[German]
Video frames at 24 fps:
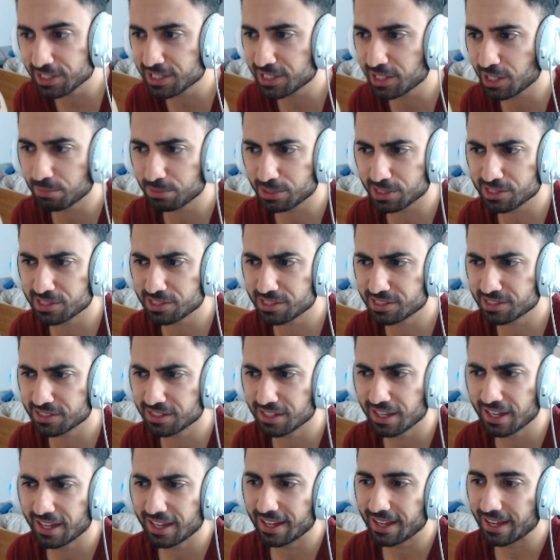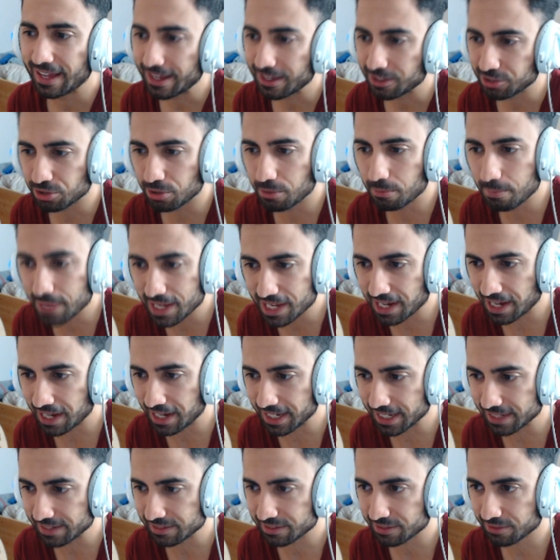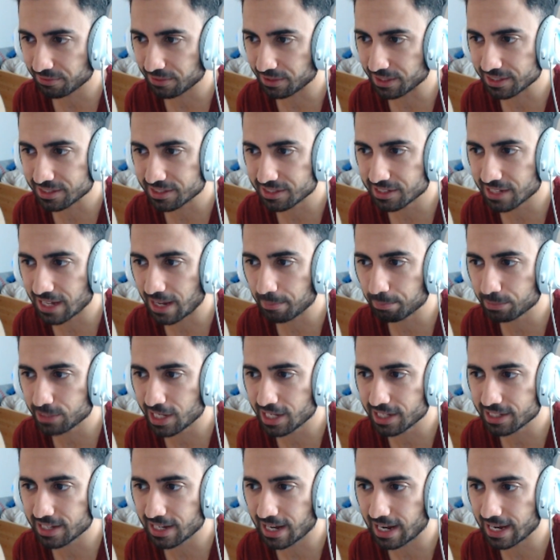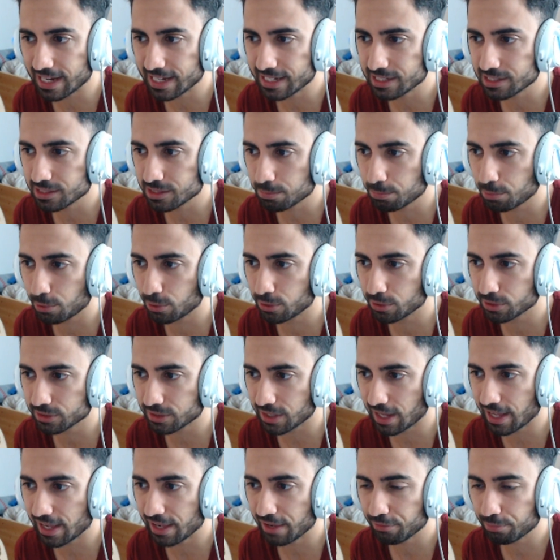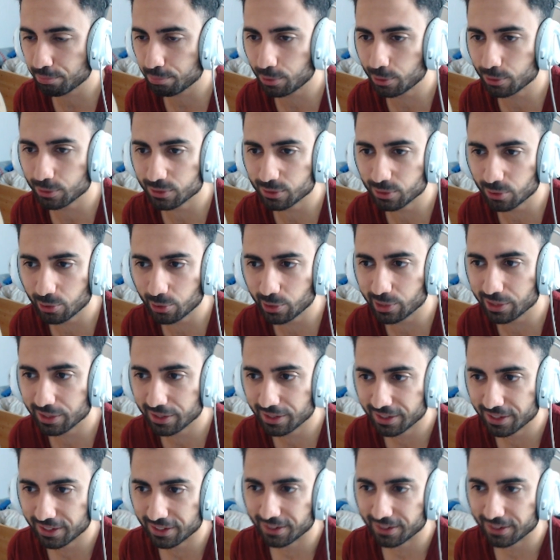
Ich glaube, das ist schon mega alt, weil das ist Update 1.11.0.